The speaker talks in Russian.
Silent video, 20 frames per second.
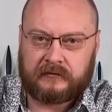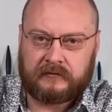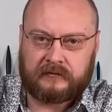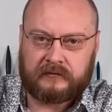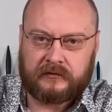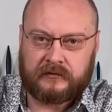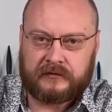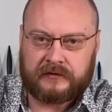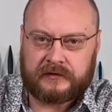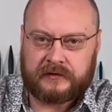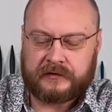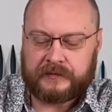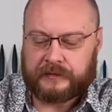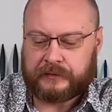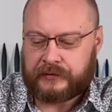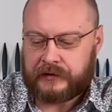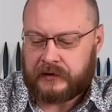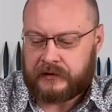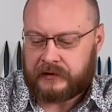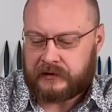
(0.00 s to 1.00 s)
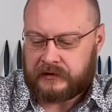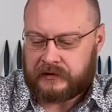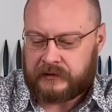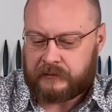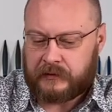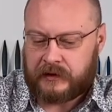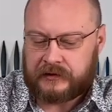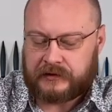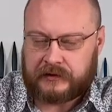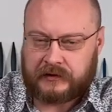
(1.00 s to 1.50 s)
То есть при
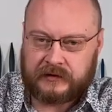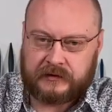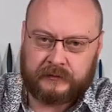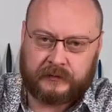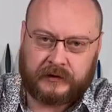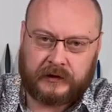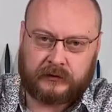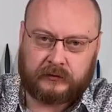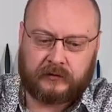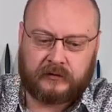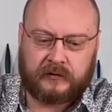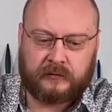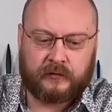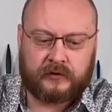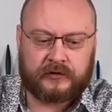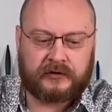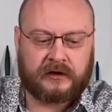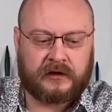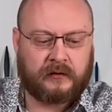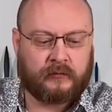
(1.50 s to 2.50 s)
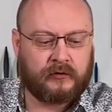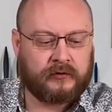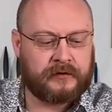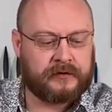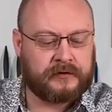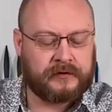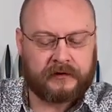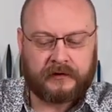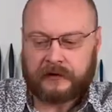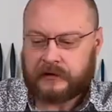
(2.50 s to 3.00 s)
небольших температурах можно
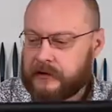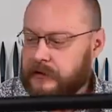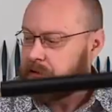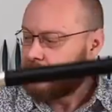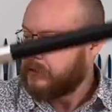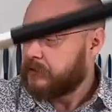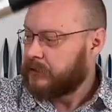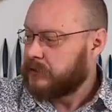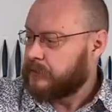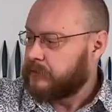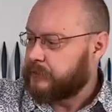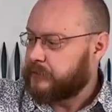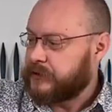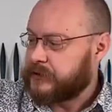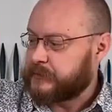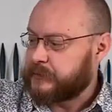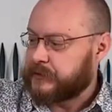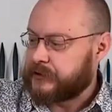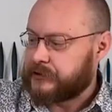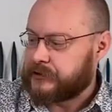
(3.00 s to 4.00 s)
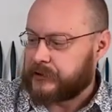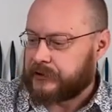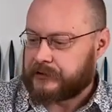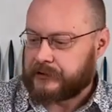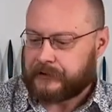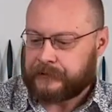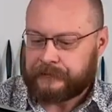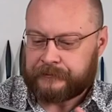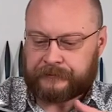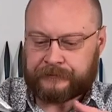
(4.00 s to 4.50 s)
работать без
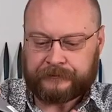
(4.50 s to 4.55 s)
перчаток.